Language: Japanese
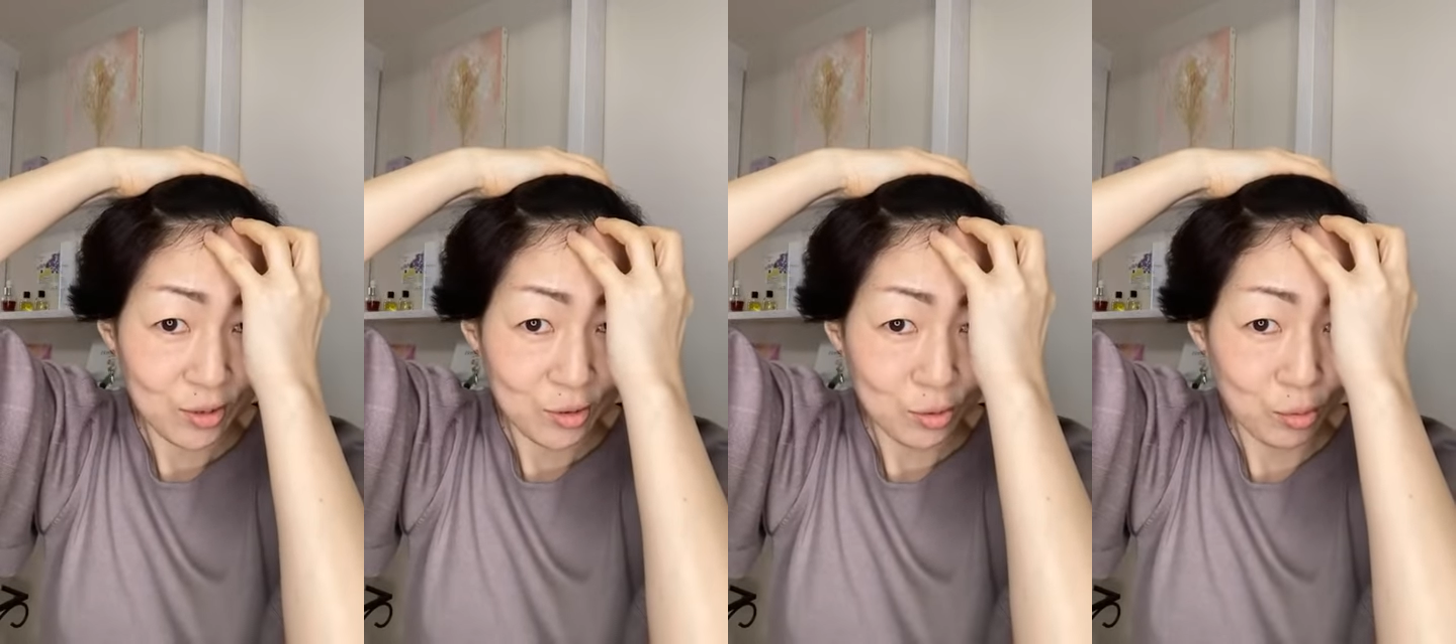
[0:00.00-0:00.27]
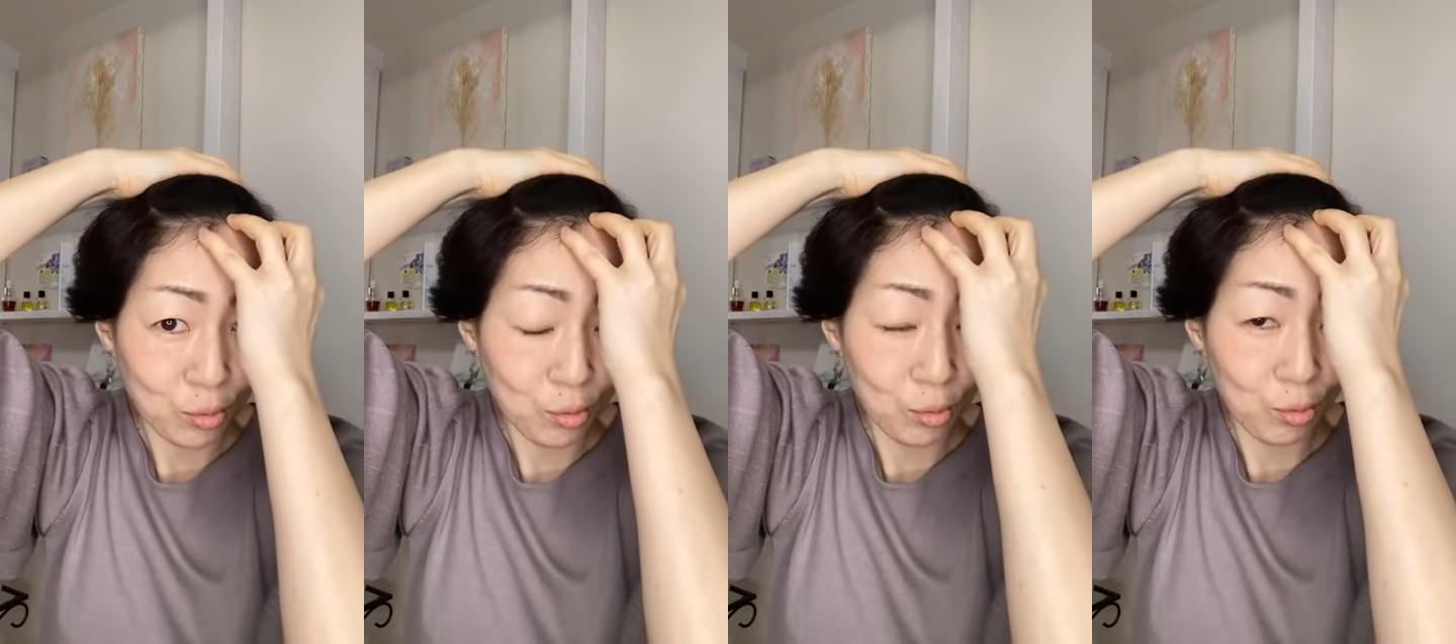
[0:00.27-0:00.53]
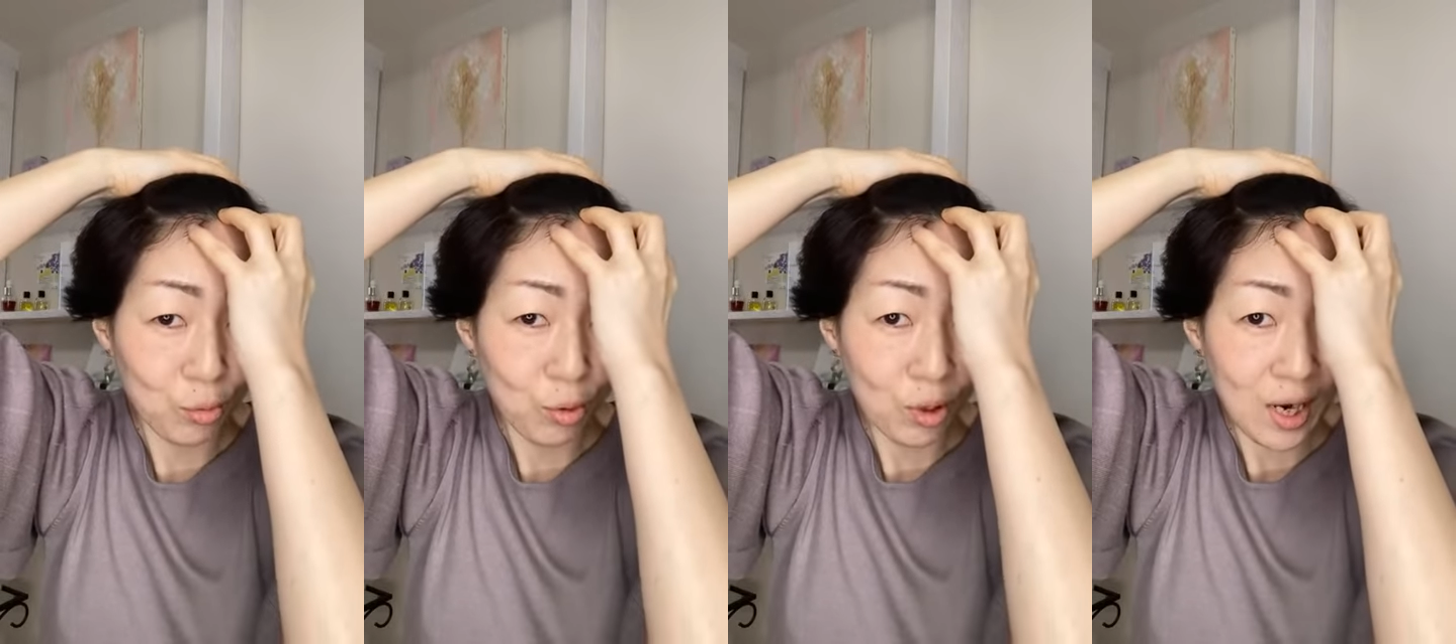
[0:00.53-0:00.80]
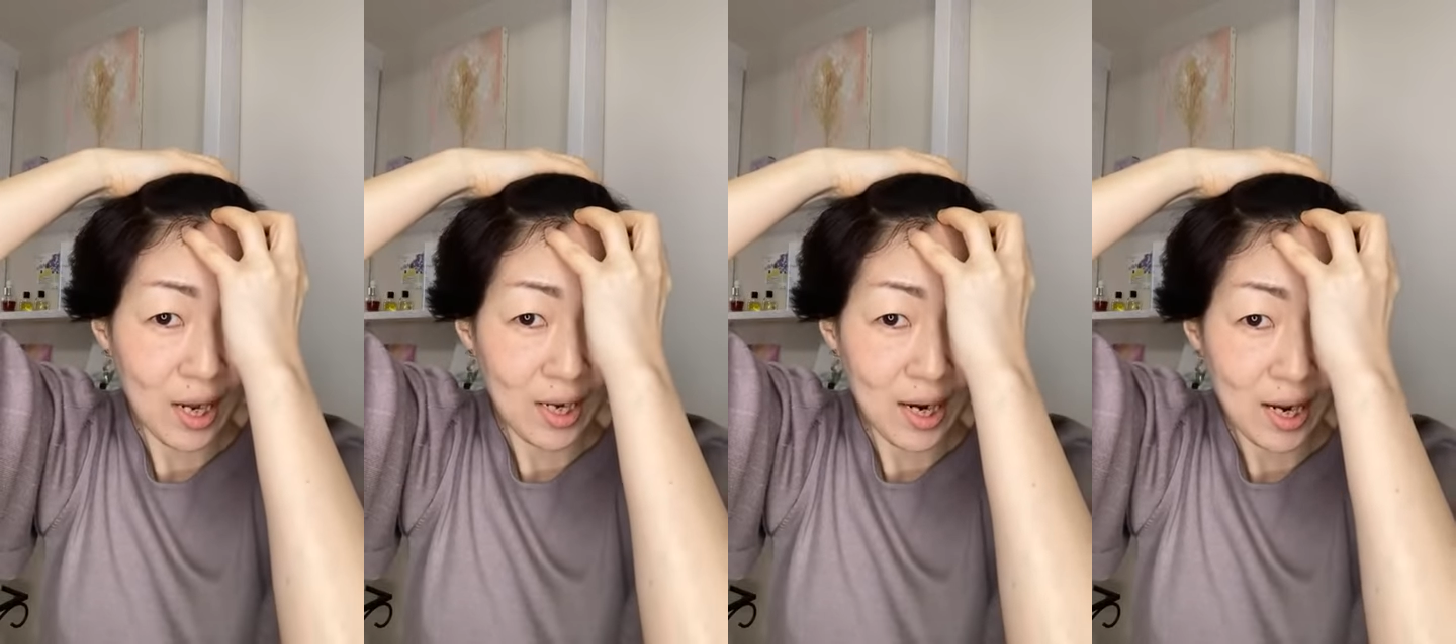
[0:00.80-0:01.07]
そこ
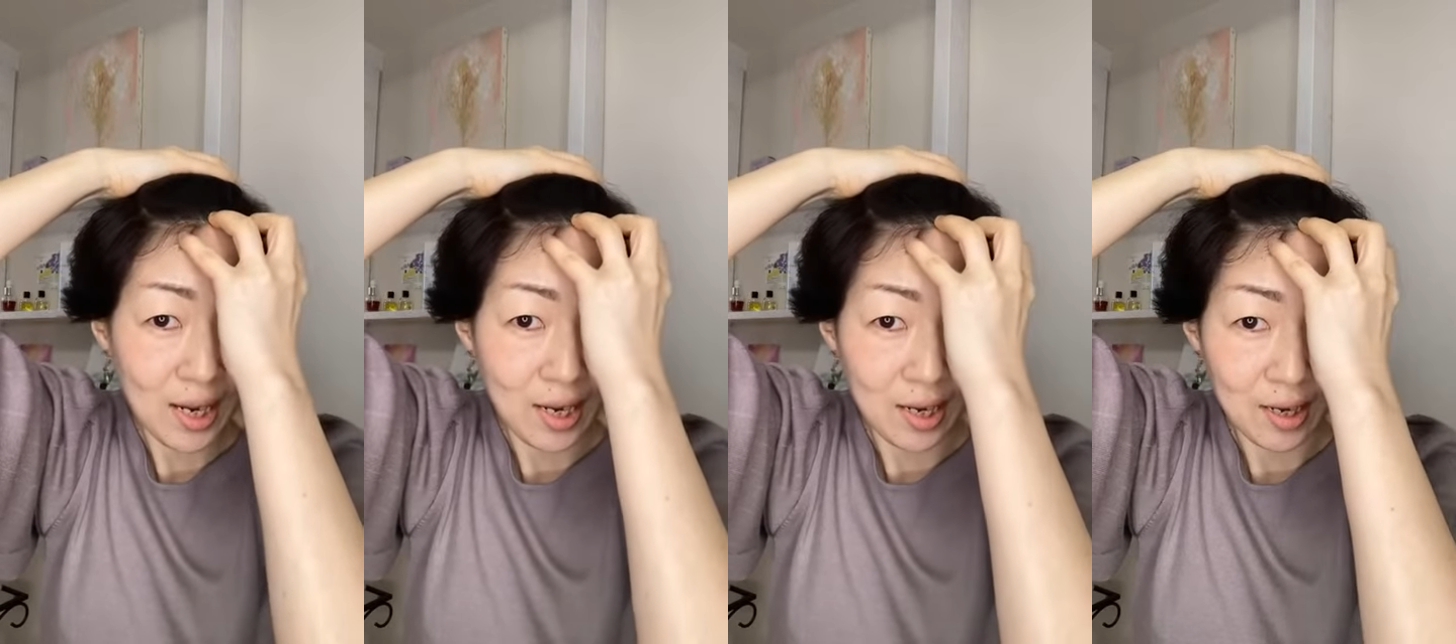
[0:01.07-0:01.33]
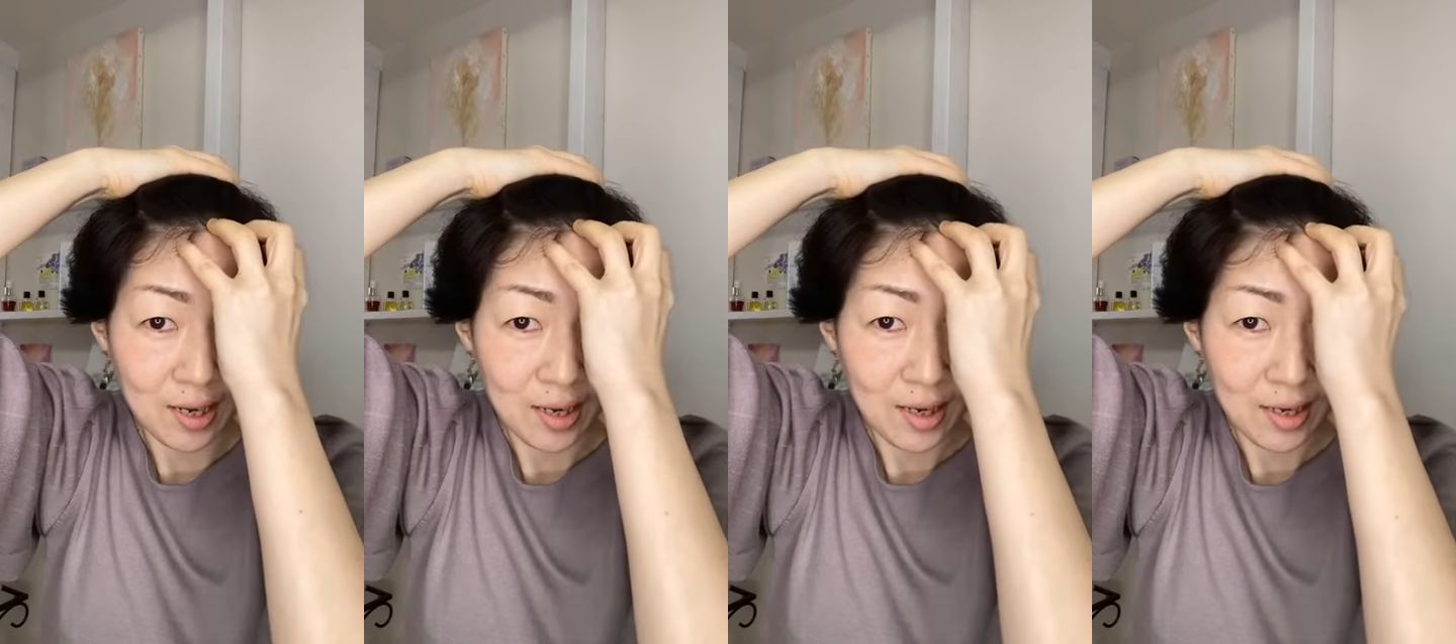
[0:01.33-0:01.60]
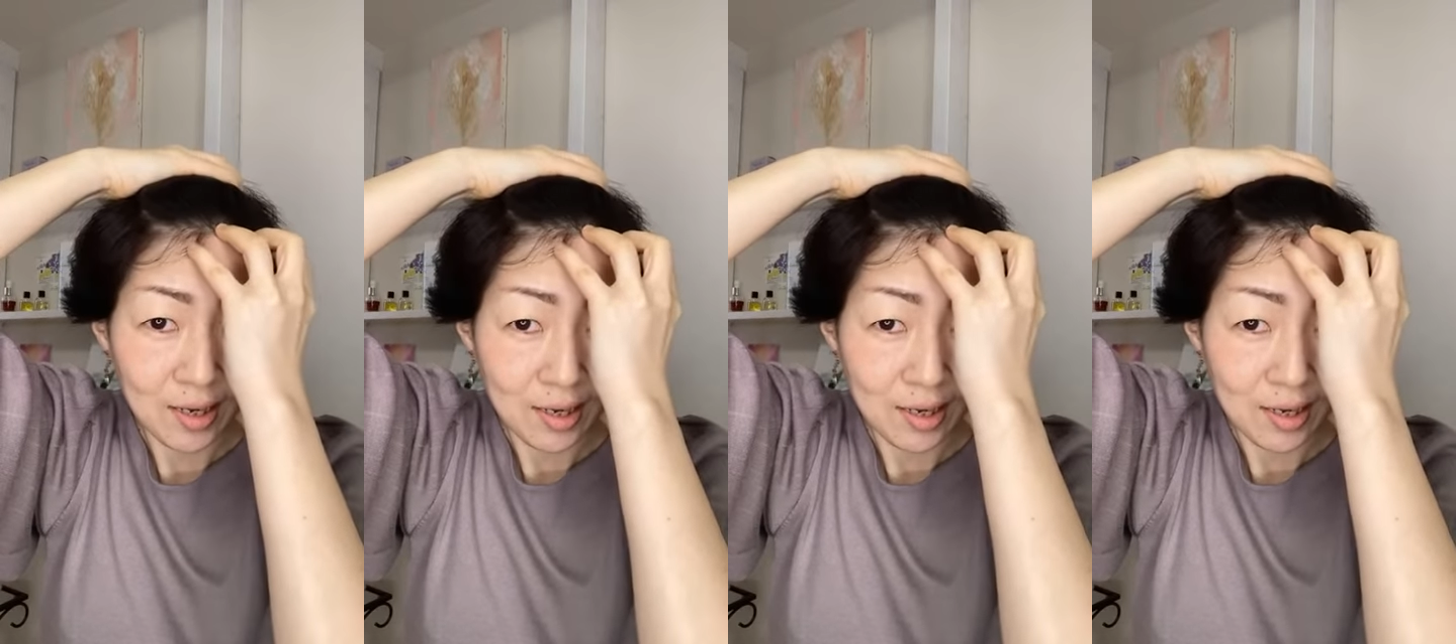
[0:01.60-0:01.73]
から